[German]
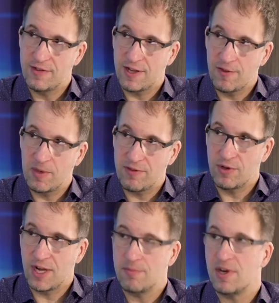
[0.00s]
diesen
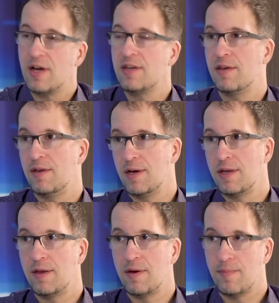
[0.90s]
transpersonalen Bereich hinein.
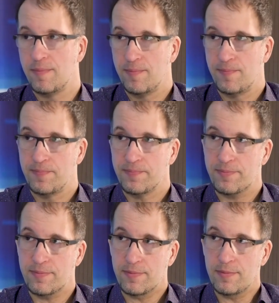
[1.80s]
Mhm.
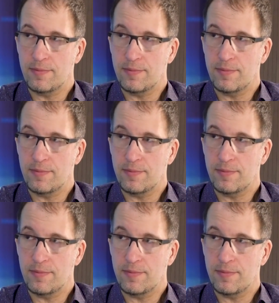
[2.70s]
Nun